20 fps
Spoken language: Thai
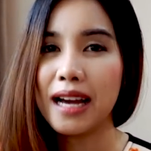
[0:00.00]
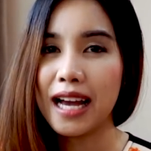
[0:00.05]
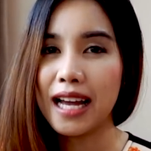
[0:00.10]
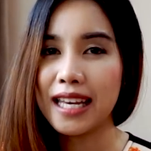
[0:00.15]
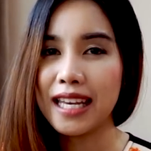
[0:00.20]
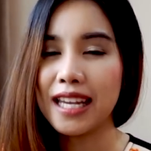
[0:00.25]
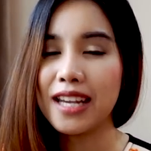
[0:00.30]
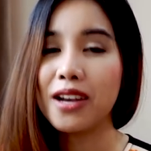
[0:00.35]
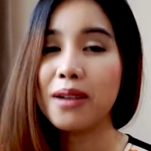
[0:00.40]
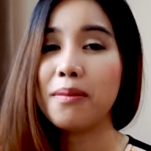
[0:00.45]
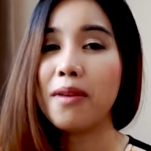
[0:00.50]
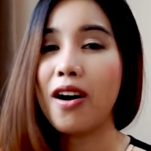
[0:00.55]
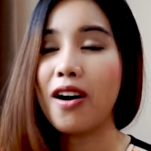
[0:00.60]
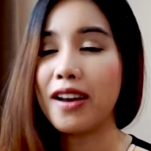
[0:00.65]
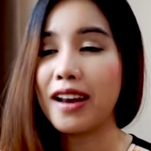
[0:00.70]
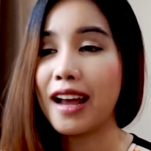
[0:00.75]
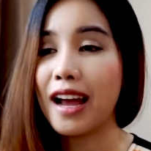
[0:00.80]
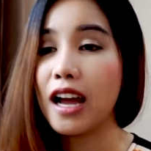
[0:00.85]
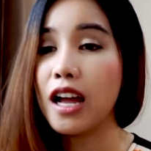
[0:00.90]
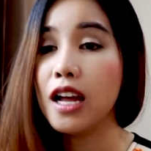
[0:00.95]
อันนี้ก็เหมาะ
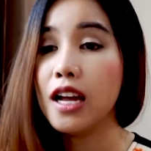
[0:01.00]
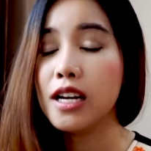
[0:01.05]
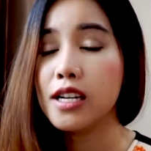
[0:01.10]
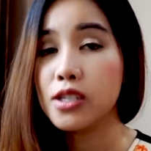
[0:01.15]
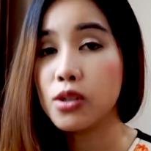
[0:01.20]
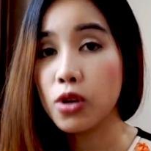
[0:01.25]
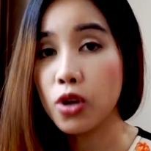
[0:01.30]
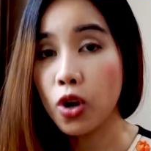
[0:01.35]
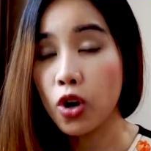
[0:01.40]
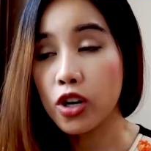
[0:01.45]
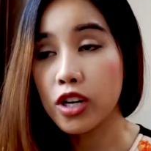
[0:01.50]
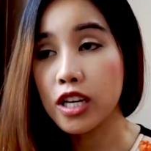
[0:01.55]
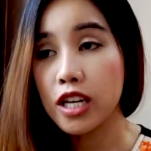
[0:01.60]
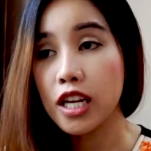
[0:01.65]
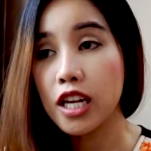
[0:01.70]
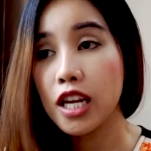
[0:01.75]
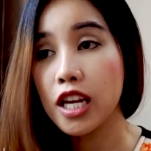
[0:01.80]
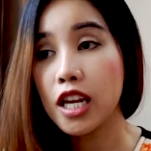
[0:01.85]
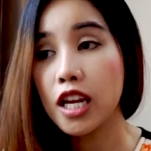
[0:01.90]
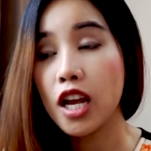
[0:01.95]
นะส่วนคน
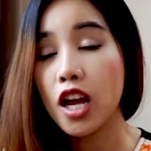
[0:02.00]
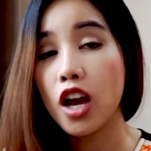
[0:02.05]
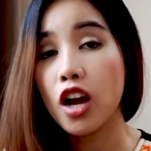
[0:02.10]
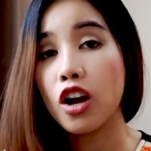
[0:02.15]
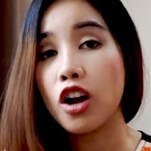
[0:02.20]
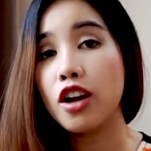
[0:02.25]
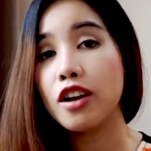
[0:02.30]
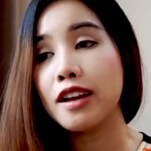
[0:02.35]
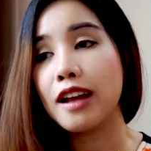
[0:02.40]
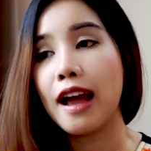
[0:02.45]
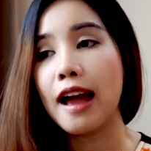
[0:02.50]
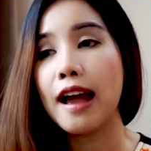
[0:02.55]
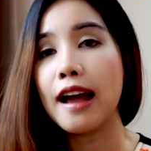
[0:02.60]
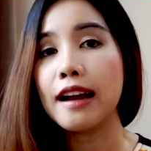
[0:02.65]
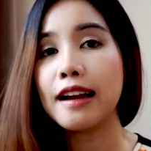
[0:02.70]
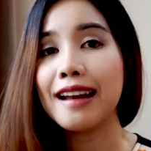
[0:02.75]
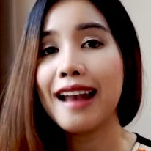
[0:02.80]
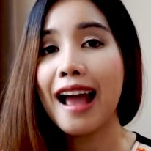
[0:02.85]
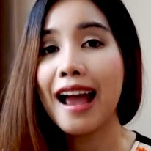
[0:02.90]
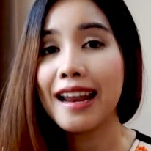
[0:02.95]
ที่ค่อนข้า
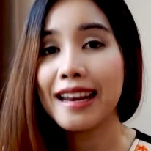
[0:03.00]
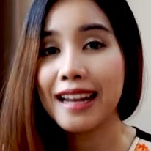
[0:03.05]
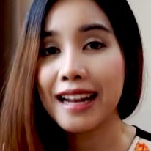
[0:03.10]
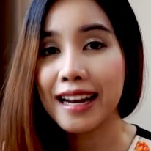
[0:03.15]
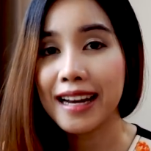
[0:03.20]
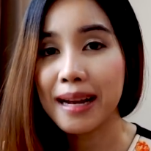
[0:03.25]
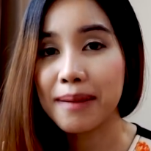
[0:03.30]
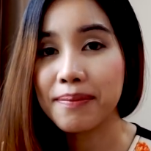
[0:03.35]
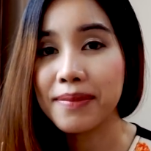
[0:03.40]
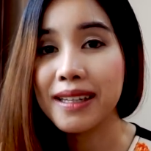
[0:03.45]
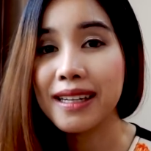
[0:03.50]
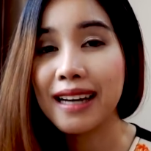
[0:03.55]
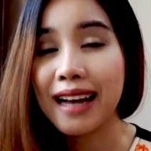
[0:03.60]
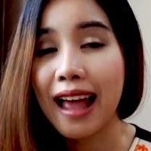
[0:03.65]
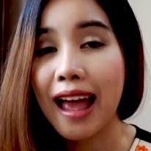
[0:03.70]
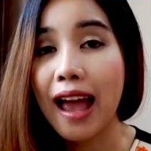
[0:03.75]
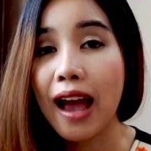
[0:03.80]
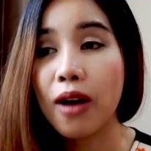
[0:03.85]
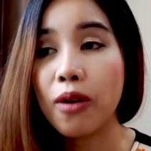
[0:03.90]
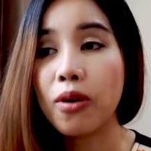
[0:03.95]
งได้ในระดับหนึ่ง
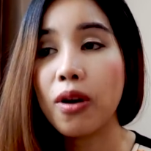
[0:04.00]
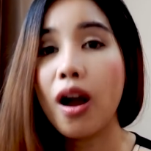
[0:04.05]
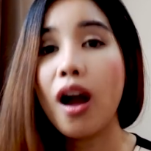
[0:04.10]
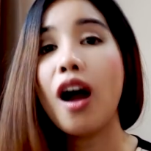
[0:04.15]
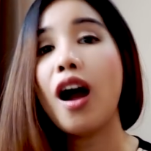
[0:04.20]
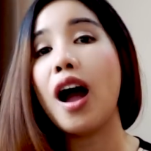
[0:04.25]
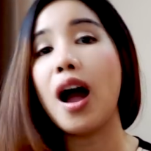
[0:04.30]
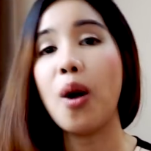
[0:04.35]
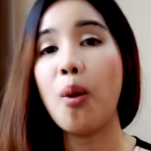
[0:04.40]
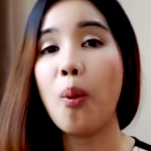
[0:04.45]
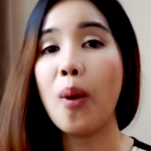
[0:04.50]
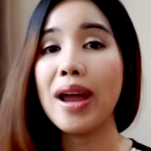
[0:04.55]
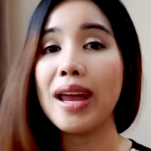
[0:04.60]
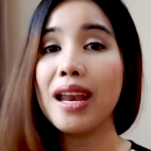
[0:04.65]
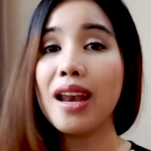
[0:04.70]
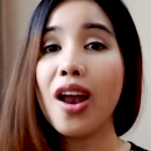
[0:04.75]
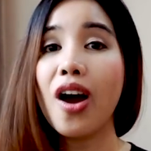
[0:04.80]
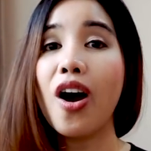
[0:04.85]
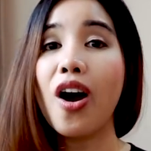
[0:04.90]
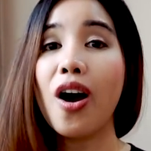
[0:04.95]
แล้วก็เอาไว้
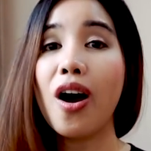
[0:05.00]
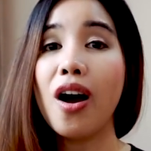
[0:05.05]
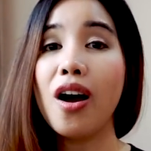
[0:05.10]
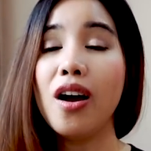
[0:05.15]
รอ